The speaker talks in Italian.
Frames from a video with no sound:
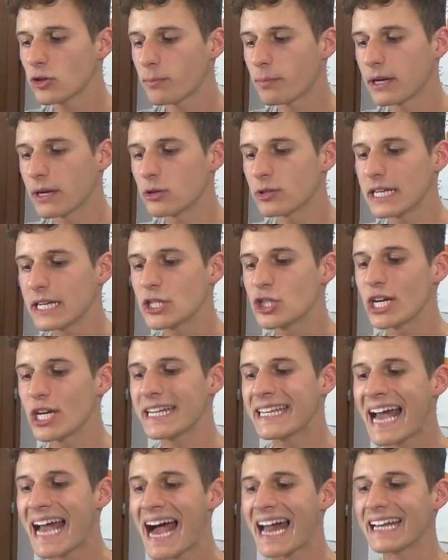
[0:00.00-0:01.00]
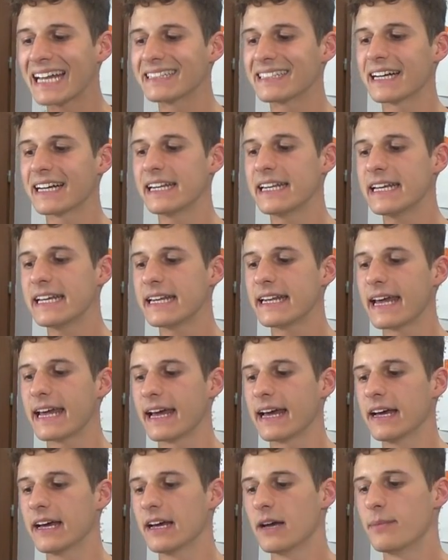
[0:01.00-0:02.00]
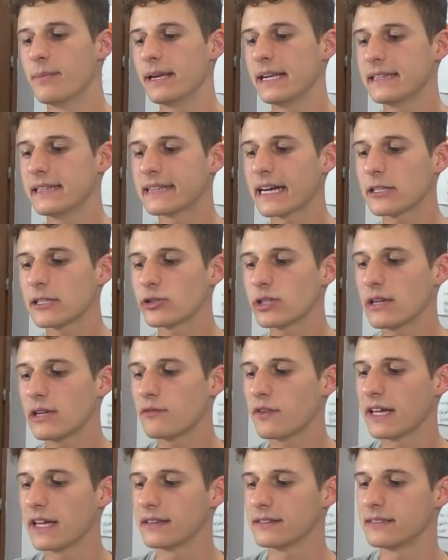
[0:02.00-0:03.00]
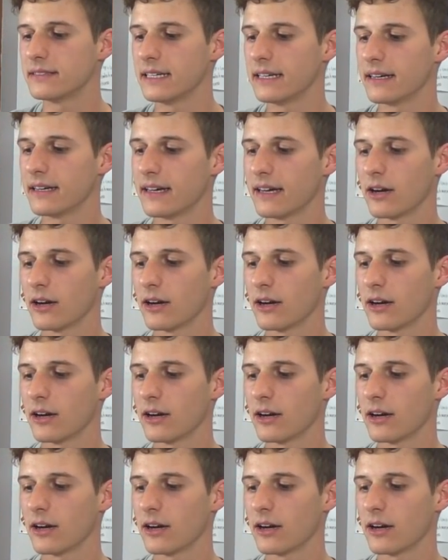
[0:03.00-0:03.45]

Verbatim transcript: pallone geniale tra le linee per il taglio del 20,